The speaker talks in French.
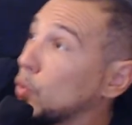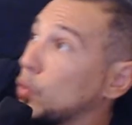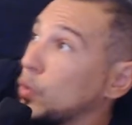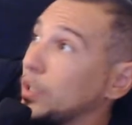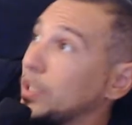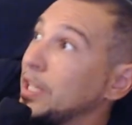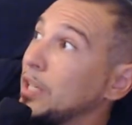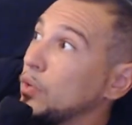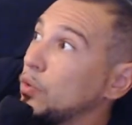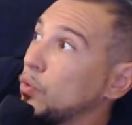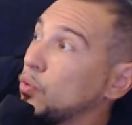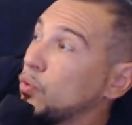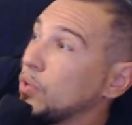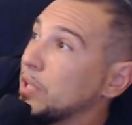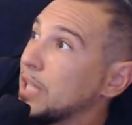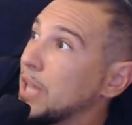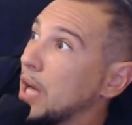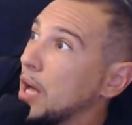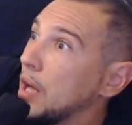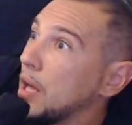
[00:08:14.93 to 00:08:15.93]
retenir de tout
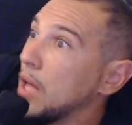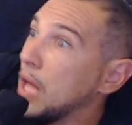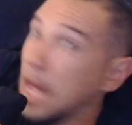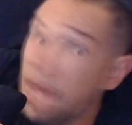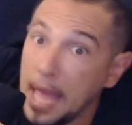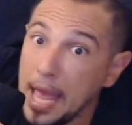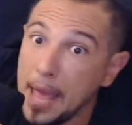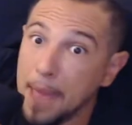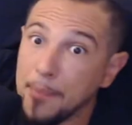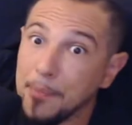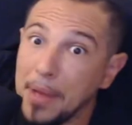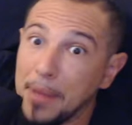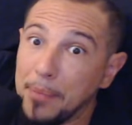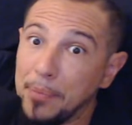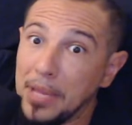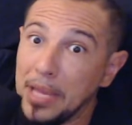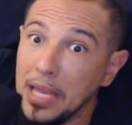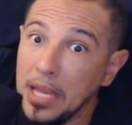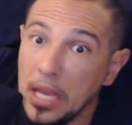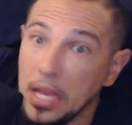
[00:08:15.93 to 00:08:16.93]
ça
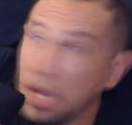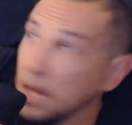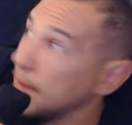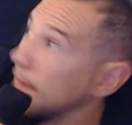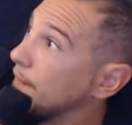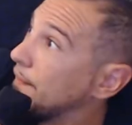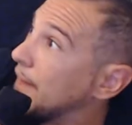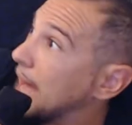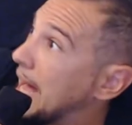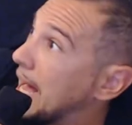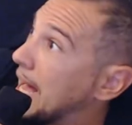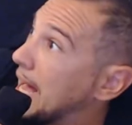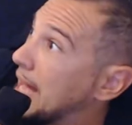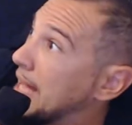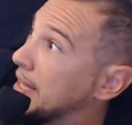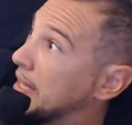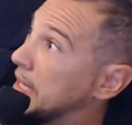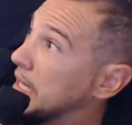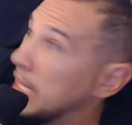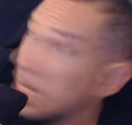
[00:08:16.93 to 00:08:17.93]
Mbappé,
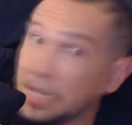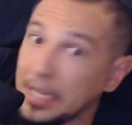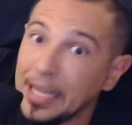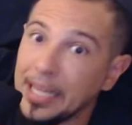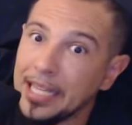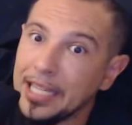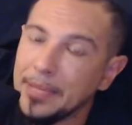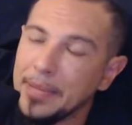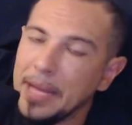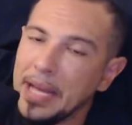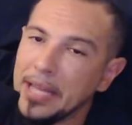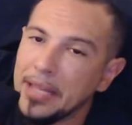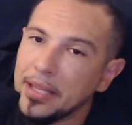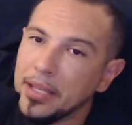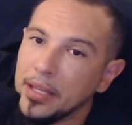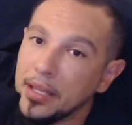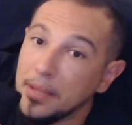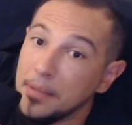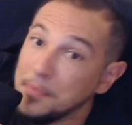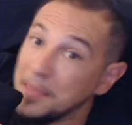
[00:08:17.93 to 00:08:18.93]
Varane, Griezmann,
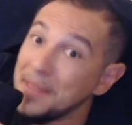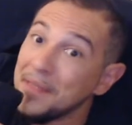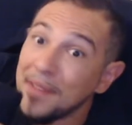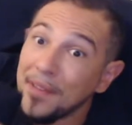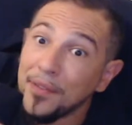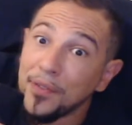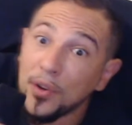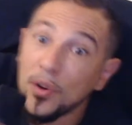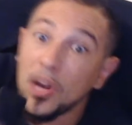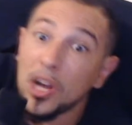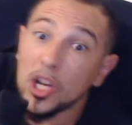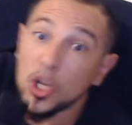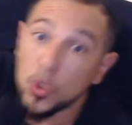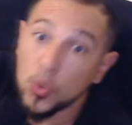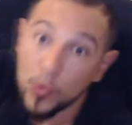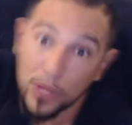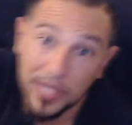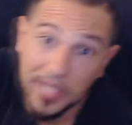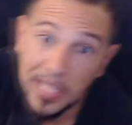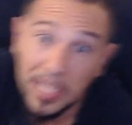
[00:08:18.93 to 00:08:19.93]
mais il va falloir
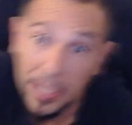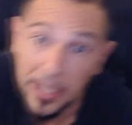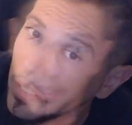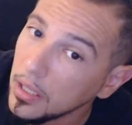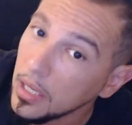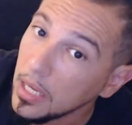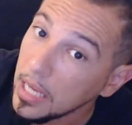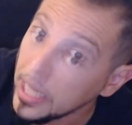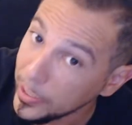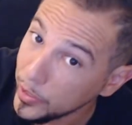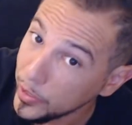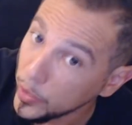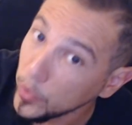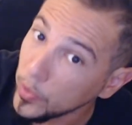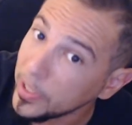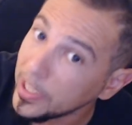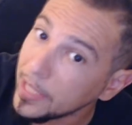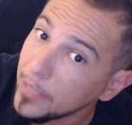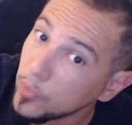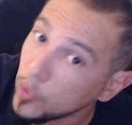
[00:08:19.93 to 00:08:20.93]
choisir. Et sur le
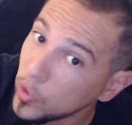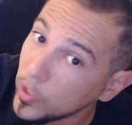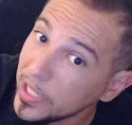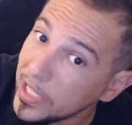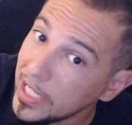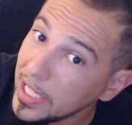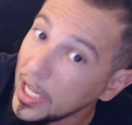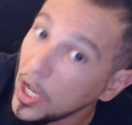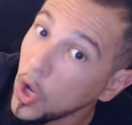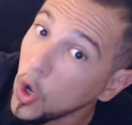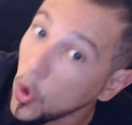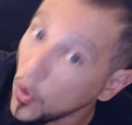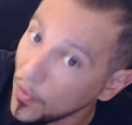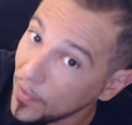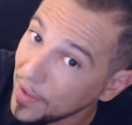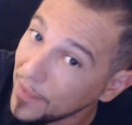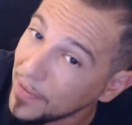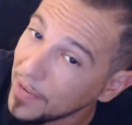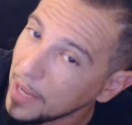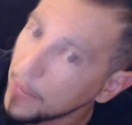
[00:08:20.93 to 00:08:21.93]
thème choisir, on va
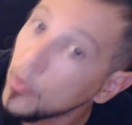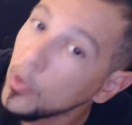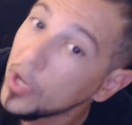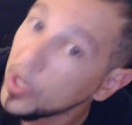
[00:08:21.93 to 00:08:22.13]
vraiment y